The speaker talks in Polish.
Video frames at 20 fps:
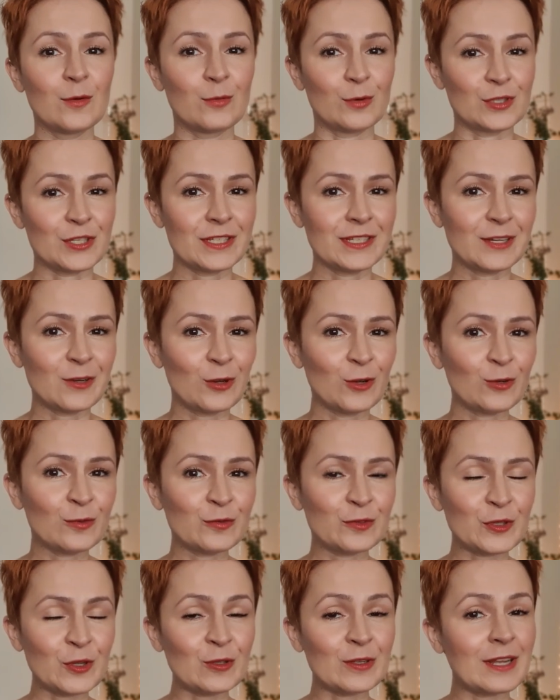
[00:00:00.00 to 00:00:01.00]
Łączenie
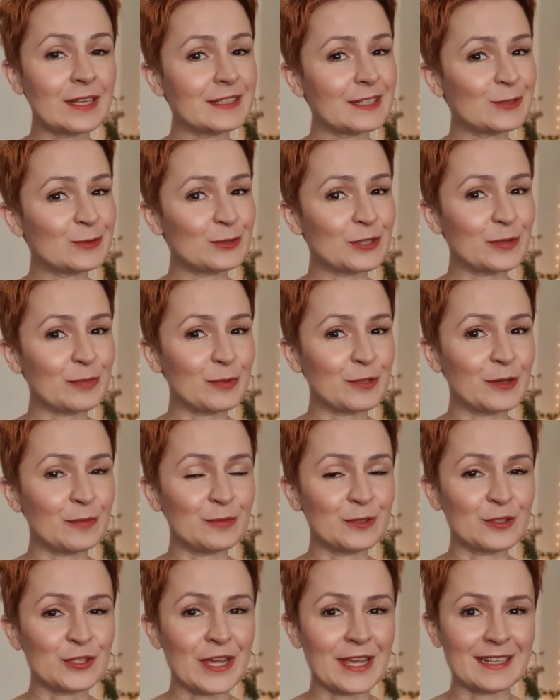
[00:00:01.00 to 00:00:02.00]
kolorów to dla niektórych
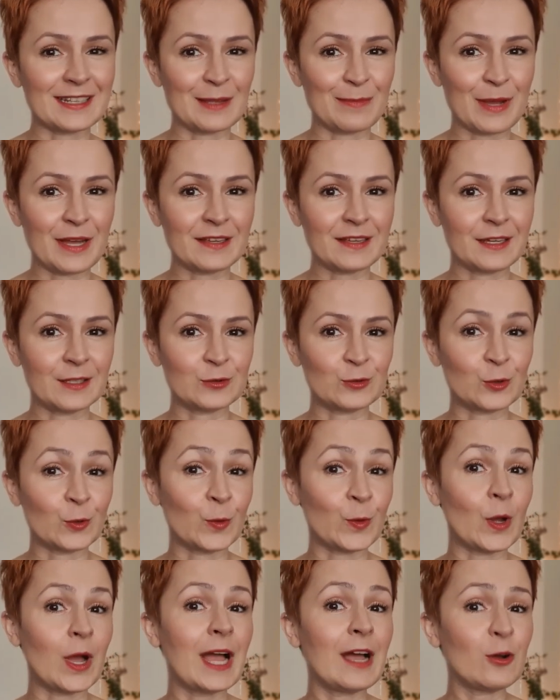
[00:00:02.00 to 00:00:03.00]
podobno czarna magia,
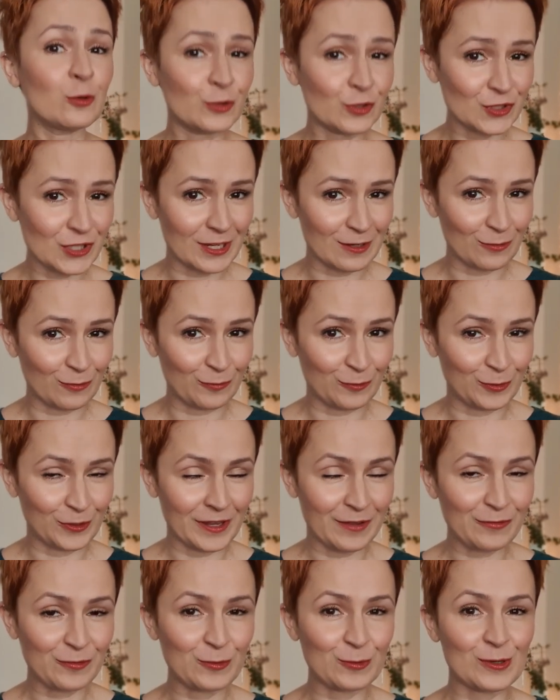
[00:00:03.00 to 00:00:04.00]
którą ja
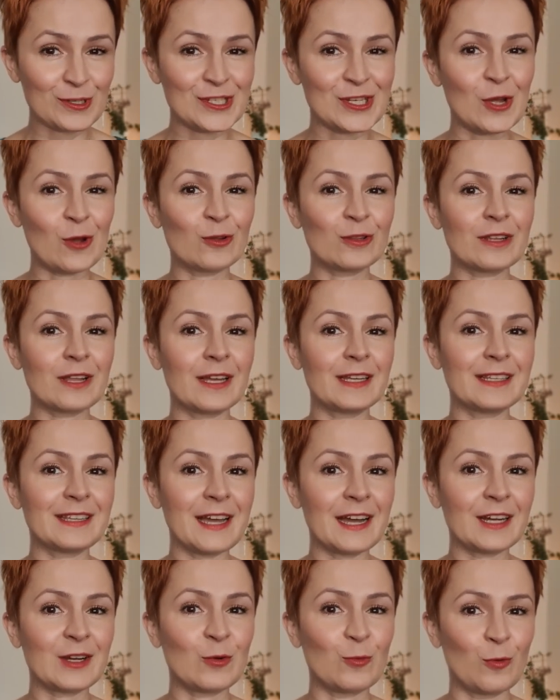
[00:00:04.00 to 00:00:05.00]
odczarowuję w kursie online
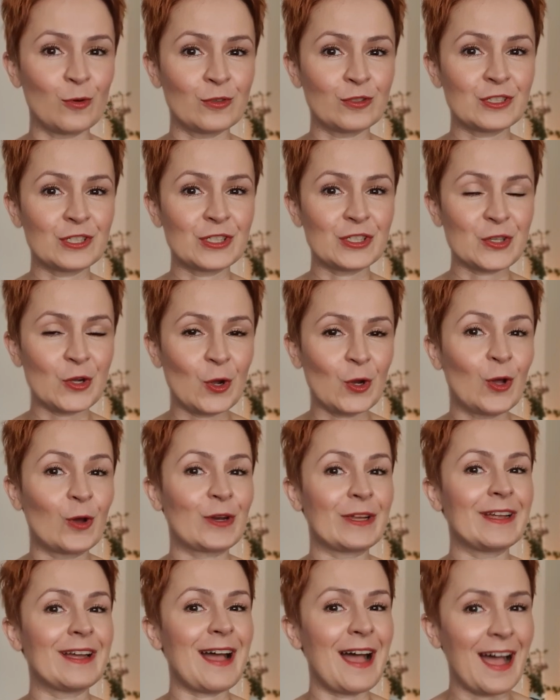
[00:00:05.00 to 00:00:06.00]
jak łączyć
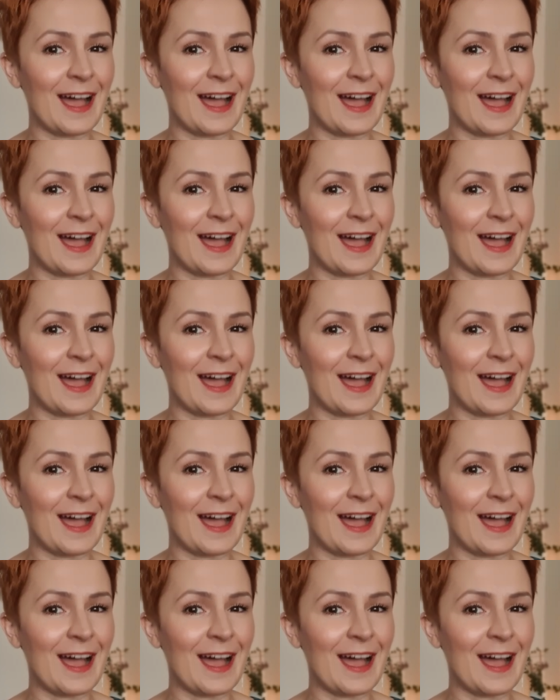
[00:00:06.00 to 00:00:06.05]
kolory.